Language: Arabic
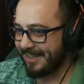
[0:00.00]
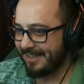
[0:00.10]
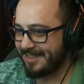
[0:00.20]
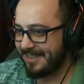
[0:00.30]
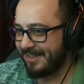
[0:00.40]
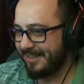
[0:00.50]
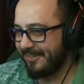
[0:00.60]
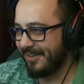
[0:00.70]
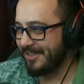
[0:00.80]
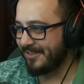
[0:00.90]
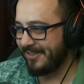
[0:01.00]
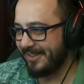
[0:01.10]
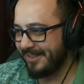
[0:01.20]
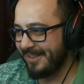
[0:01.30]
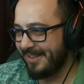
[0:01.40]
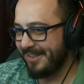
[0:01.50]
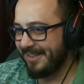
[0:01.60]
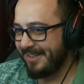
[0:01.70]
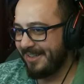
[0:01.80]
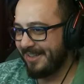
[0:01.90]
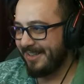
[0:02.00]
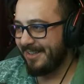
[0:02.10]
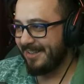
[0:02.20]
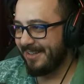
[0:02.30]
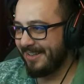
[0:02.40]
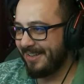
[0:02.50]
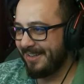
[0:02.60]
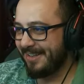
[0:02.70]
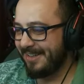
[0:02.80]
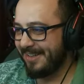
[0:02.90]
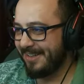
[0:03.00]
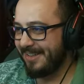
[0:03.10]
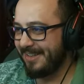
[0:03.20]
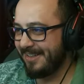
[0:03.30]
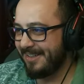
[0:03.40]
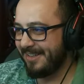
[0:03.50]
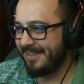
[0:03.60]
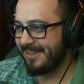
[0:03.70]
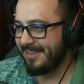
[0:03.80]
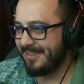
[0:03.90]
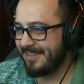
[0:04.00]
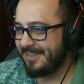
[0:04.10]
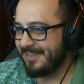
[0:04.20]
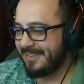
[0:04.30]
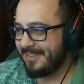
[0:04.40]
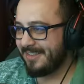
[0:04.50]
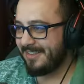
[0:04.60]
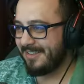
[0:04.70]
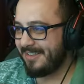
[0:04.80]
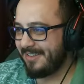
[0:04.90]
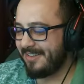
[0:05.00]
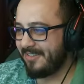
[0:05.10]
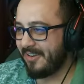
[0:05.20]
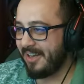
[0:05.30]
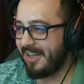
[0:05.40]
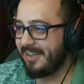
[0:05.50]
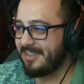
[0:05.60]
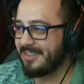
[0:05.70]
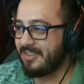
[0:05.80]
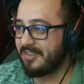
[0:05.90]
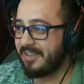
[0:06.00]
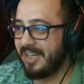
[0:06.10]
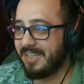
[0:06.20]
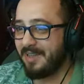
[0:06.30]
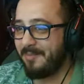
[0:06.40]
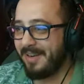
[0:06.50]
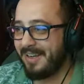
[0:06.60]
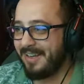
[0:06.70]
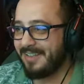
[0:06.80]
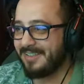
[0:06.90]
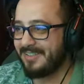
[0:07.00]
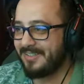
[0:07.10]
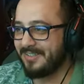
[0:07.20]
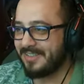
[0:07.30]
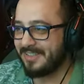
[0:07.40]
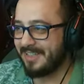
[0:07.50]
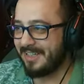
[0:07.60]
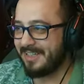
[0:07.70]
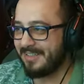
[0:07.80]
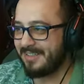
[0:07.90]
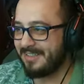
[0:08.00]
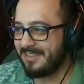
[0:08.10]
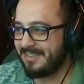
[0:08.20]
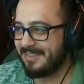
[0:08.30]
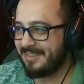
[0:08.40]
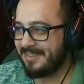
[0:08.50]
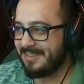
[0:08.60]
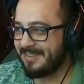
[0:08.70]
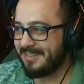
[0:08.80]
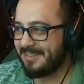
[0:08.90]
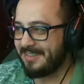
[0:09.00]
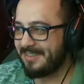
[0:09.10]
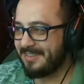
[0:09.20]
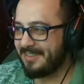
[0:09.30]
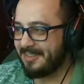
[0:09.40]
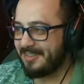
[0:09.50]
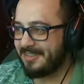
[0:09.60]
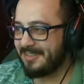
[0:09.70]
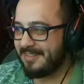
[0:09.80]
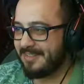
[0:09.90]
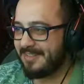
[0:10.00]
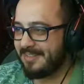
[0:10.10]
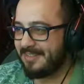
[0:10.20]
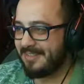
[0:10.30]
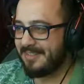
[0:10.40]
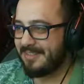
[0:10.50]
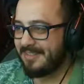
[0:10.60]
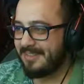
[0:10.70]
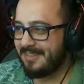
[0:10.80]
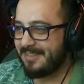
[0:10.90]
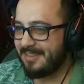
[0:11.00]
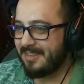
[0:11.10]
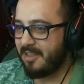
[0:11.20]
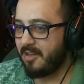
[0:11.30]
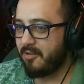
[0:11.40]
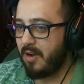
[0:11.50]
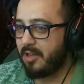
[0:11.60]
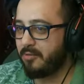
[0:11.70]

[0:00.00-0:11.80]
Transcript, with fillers: اخذت كريستال والله شكرا انا ما اخذت شيء لانه في اثنين في ايش هذا الشجره اللي جاي والله اسطوري هذا البيكاكس اسطوري هذا ايش محتاج بيكاكس عشان تسويه؟ آه